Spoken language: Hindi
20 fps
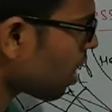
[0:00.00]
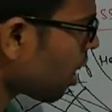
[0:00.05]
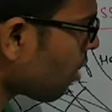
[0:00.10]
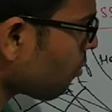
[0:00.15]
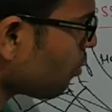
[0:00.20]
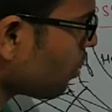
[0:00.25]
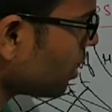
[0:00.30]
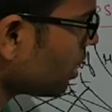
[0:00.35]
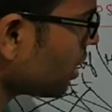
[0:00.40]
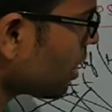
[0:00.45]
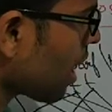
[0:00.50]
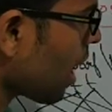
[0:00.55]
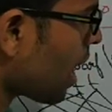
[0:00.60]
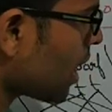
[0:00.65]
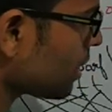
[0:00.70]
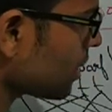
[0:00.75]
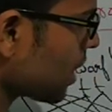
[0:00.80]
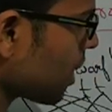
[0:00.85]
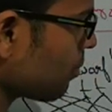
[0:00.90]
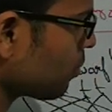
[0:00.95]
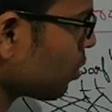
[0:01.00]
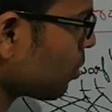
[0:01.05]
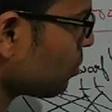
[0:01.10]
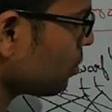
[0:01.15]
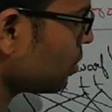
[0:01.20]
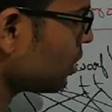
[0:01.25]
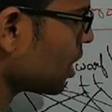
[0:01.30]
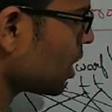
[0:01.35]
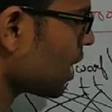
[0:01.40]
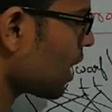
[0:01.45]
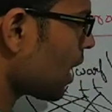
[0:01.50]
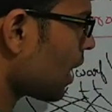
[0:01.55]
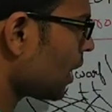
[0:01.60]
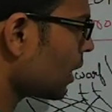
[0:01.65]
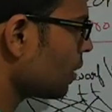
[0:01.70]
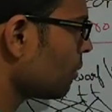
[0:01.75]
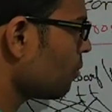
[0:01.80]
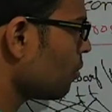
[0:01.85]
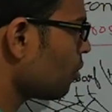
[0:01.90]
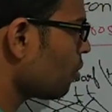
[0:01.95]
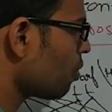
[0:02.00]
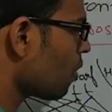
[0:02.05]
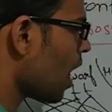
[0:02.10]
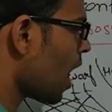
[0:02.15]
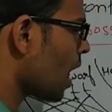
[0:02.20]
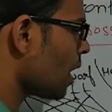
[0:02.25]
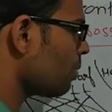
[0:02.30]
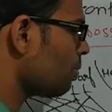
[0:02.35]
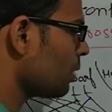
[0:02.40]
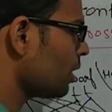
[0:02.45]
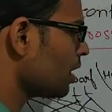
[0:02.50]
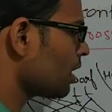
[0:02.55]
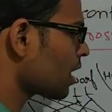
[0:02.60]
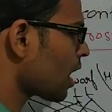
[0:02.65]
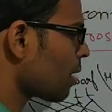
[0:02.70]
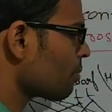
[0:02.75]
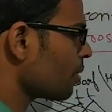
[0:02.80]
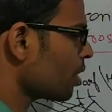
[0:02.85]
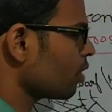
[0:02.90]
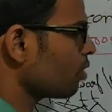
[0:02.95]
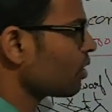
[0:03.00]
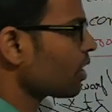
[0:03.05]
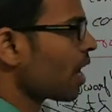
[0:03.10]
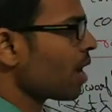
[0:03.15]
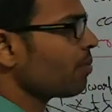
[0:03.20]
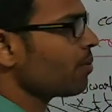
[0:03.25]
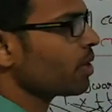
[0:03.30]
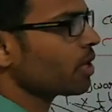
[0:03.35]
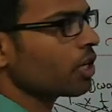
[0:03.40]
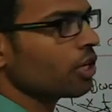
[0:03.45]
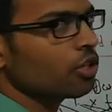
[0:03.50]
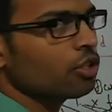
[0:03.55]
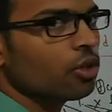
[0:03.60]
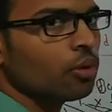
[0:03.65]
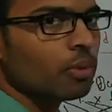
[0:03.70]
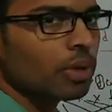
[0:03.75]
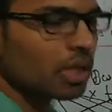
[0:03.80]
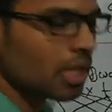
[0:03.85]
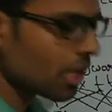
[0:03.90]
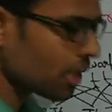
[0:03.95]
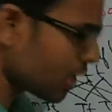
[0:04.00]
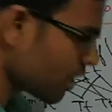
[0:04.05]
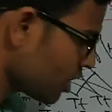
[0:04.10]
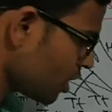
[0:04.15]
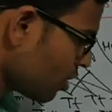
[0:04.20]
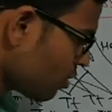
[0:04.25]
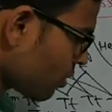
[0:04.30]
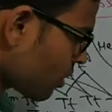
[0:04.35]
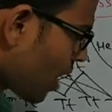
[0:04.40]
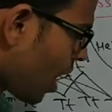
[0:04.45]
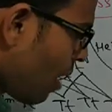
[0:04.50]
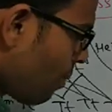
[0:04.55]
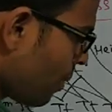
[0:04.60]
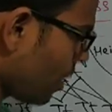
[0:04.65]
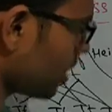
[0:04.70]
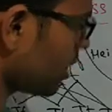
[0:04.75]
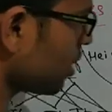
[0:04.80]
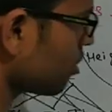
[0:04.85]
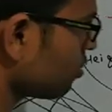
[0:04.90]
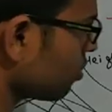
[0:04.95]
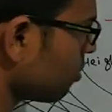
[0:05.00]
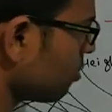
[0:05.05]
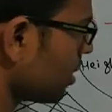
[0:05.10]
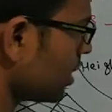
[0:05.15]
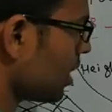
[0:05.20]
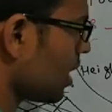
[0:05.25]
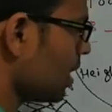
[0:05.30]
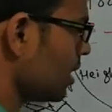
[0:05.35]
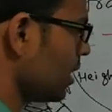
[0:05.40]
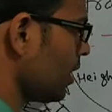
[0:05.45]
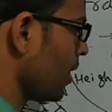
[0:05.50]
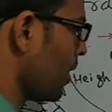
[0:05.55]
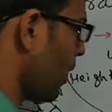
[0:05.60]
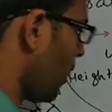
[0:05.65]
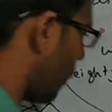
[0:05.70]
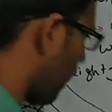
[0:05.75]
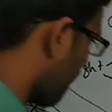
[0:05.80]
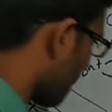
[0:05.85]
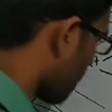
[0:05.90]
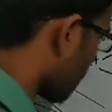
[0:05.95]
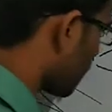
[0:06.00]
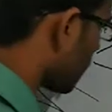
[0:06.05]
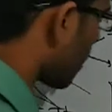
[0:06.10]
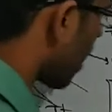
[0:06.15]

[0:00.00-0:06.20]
अब यहां से आपको पूछा जाएगा कि मोनोहाइब्रिड का फेनोटाइपिक रेशियो बताइए जीनोटाइपिक रेशियो बताइए तो